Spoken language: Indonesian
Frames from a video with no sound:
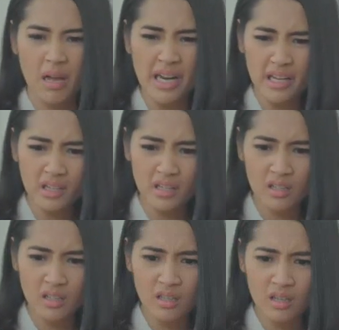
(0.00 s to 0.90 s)
Mbak Dek,
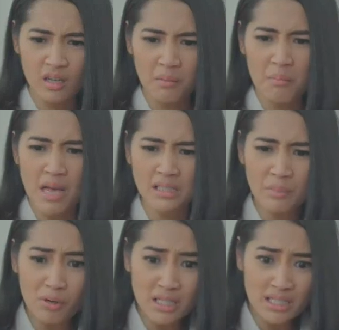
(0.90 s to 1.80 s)

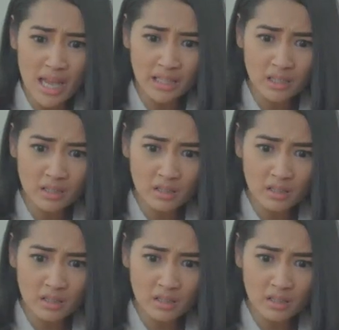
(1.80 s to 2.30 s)
Basna mau resign.